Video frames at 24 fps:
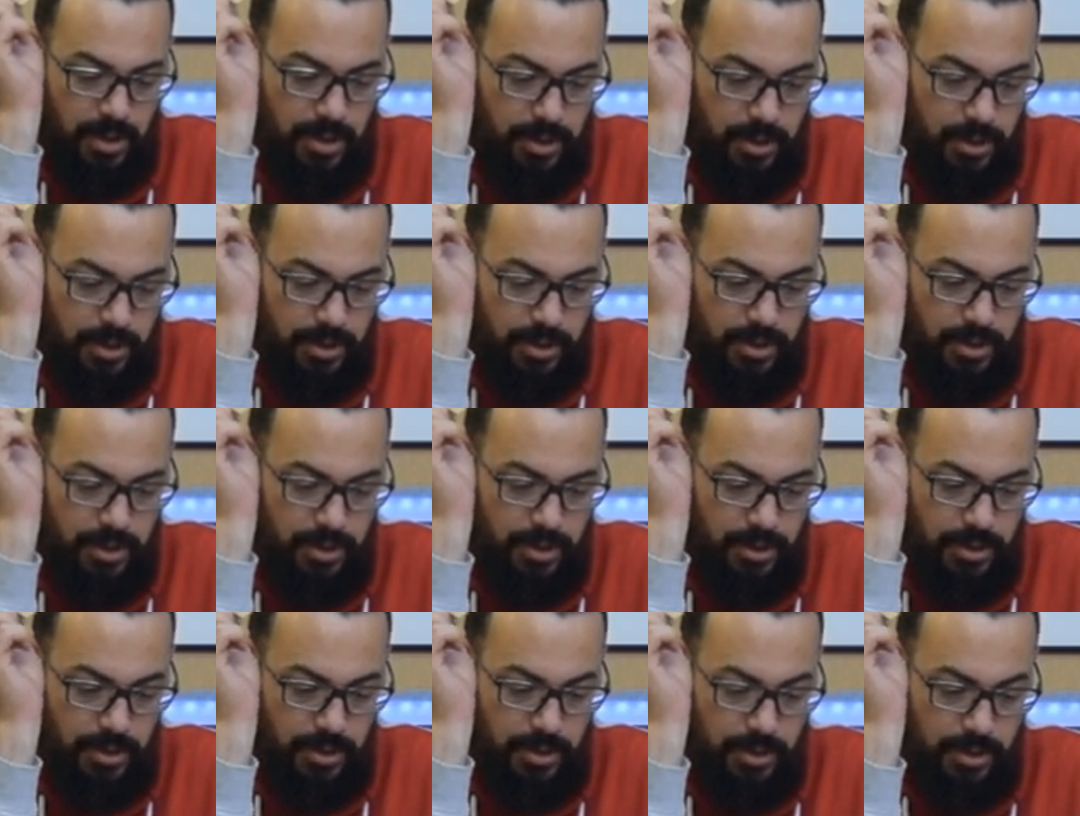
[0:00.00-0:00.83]

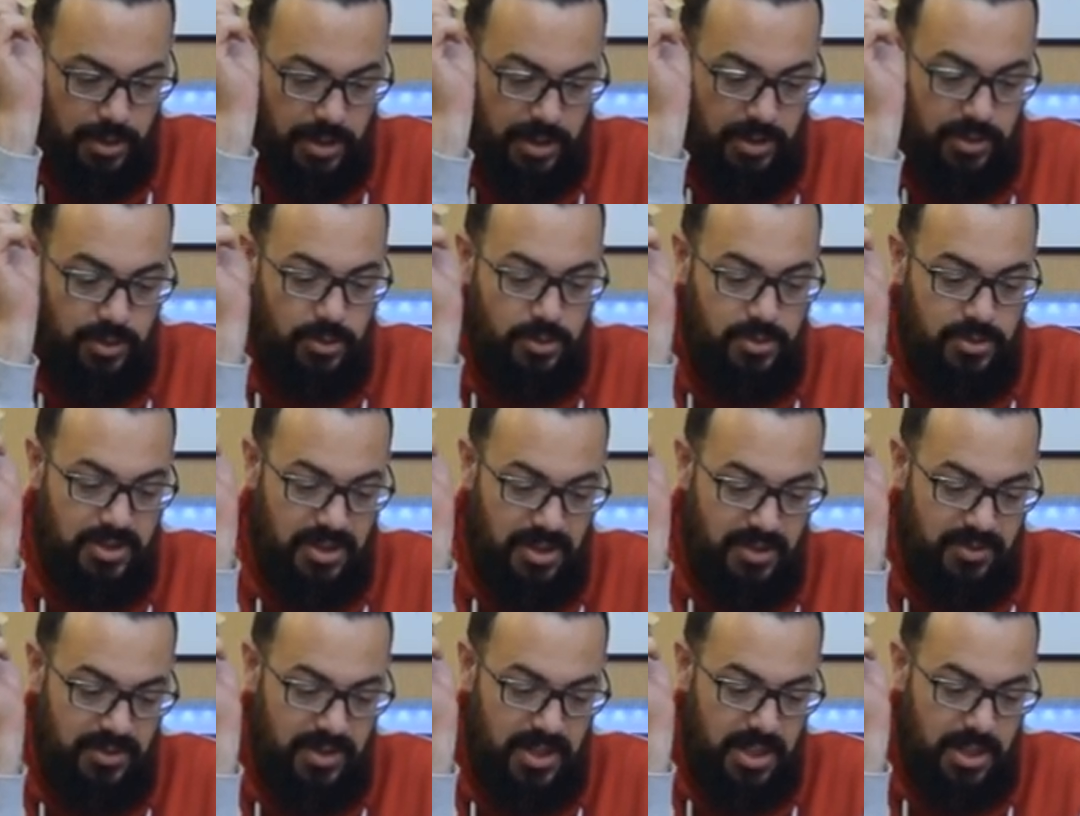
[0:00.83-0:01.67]
Euh, est-ce que
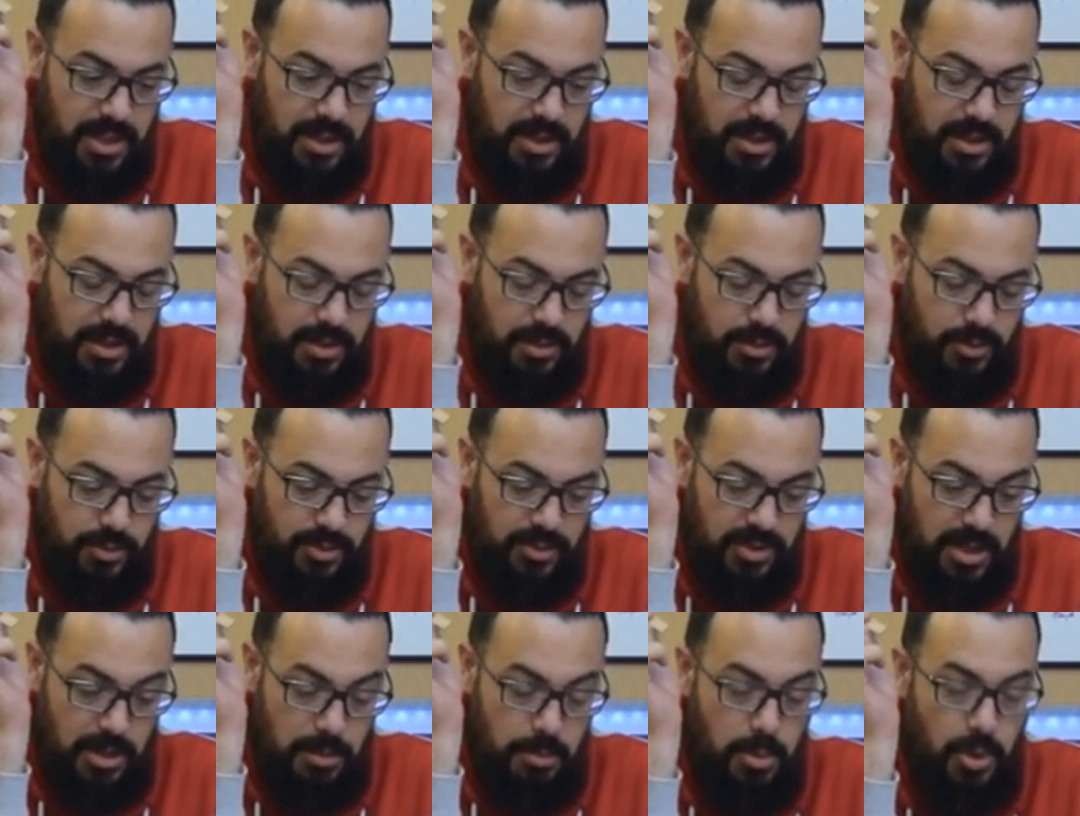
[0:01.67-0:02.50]
ça vient de
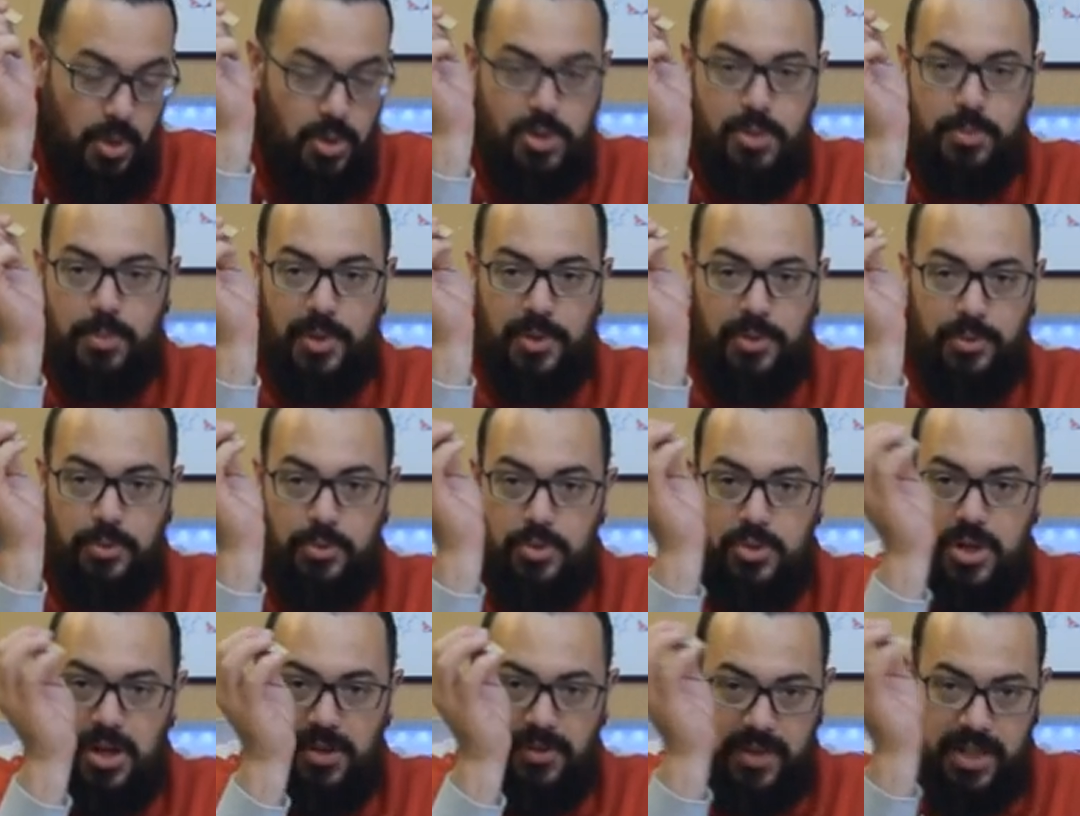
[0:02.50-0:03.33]
cette planche parce
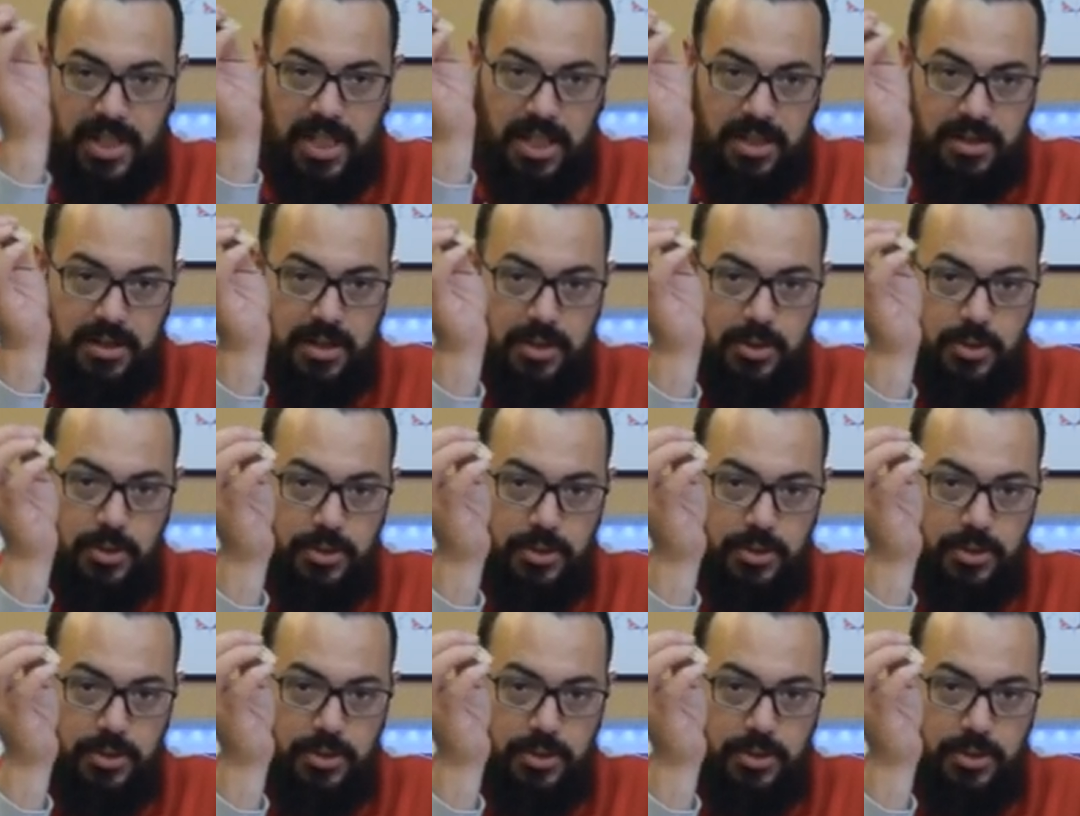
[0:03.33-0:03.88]
que je l'avais gardée de